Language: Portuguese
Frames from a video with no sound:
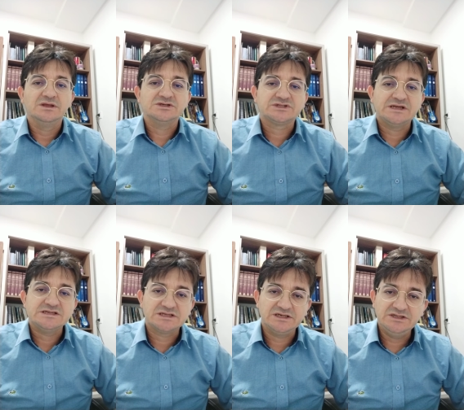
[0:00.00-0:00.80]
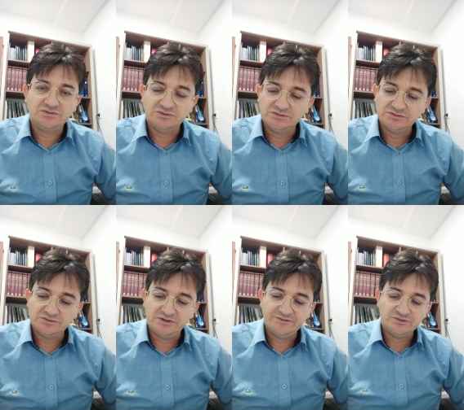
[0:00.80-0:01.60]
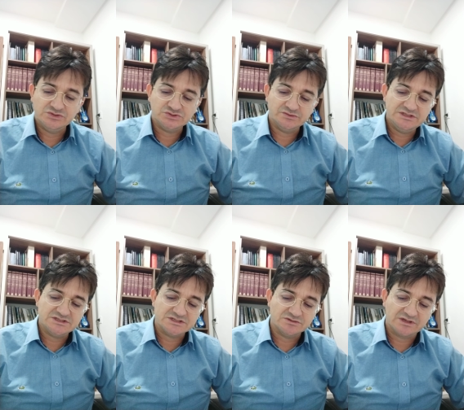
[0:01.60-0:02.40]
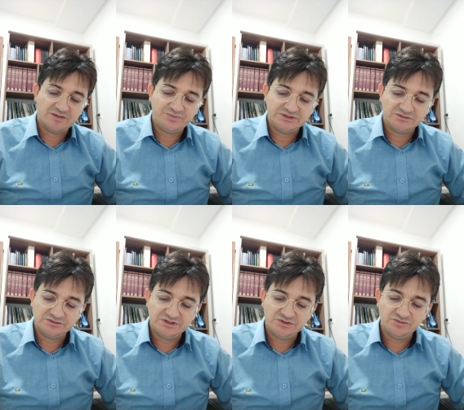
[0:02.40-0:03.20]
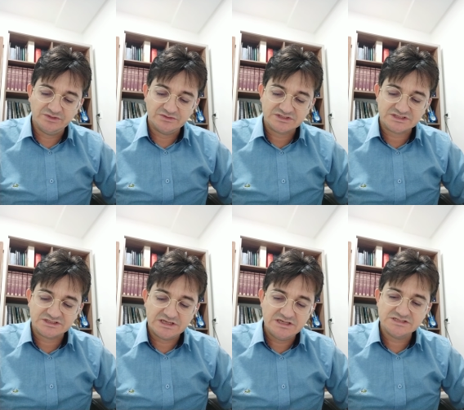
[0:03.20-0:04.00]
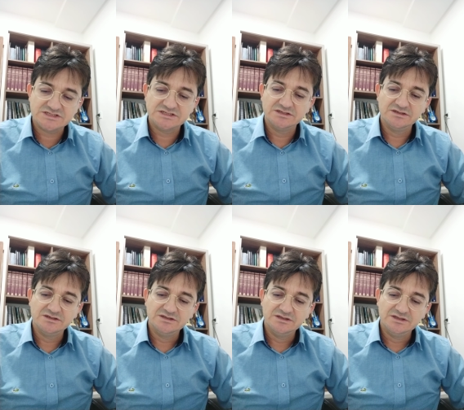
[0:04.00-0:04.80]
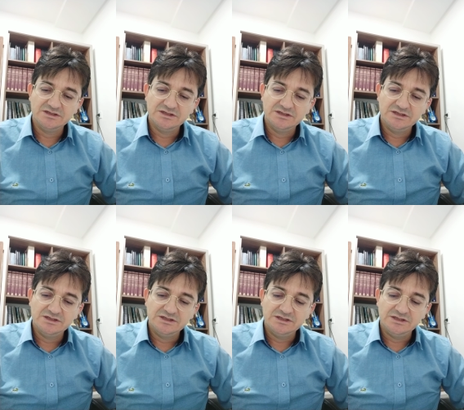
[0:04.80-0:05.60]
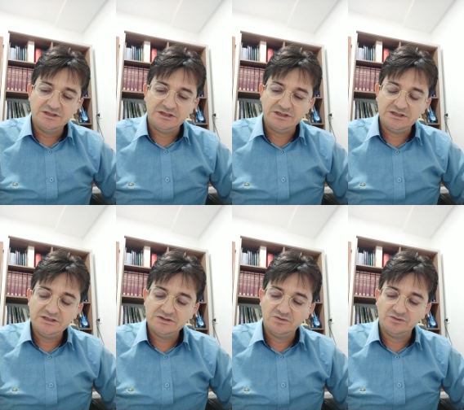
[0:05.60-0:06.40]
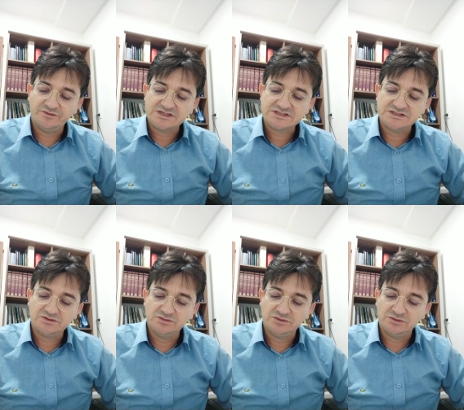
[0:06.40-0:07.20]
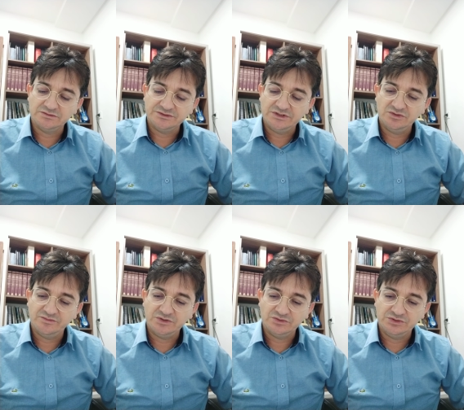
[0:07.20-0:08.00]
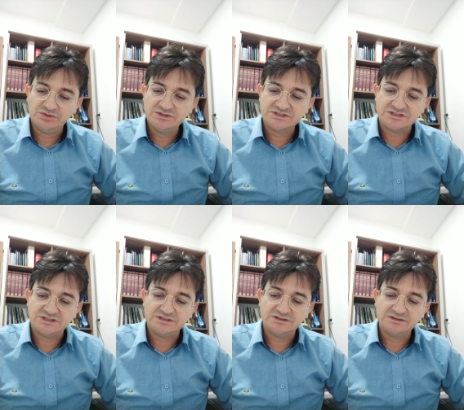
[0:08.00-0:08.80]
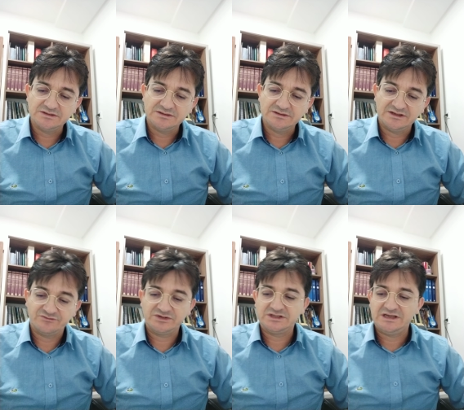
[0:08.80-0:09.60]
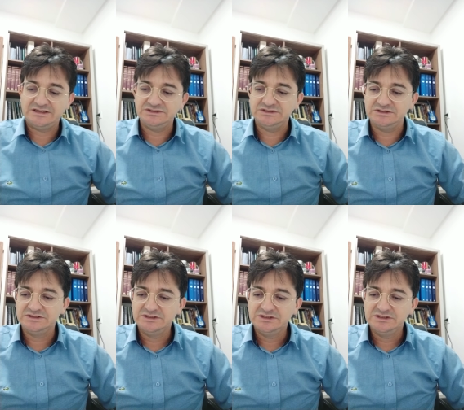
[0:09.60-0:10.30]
está escrito no livro dos Juízes, no capítulo de número 6 e o versículo de número 12. Na verdade,